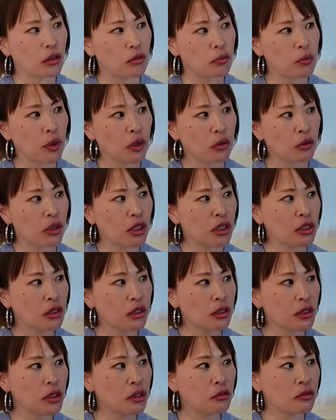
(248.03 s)
まあ、私
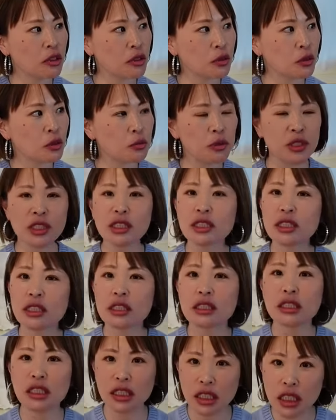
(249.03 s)
自身はよく皆さん
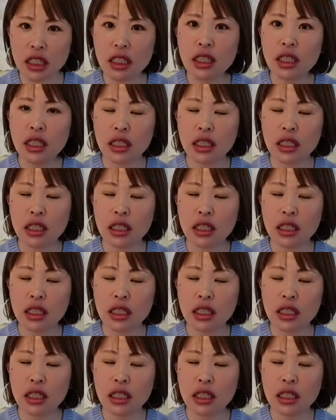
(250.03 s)
にね、